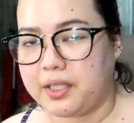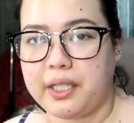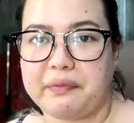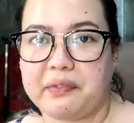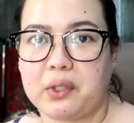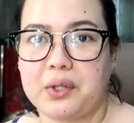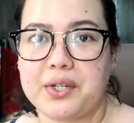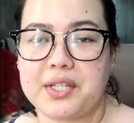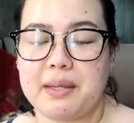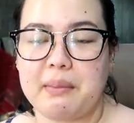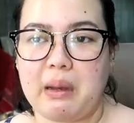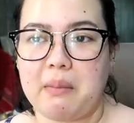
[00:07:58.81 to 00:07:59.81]
gift ko
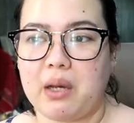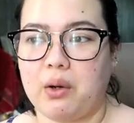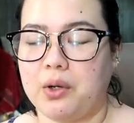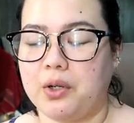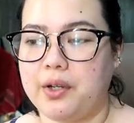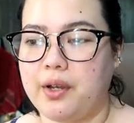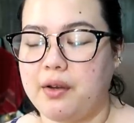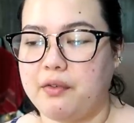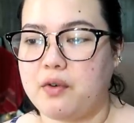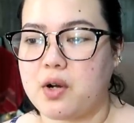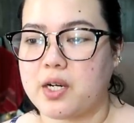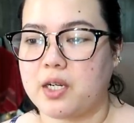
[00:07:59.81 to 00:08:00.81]
sa mama ko
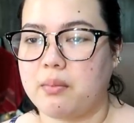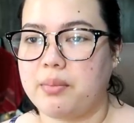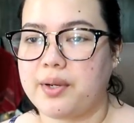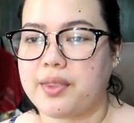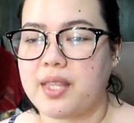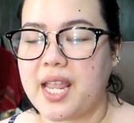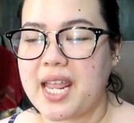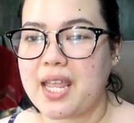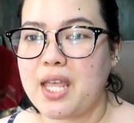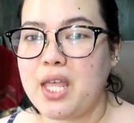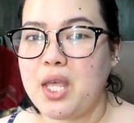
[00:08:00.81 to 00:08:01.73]
for her birthday,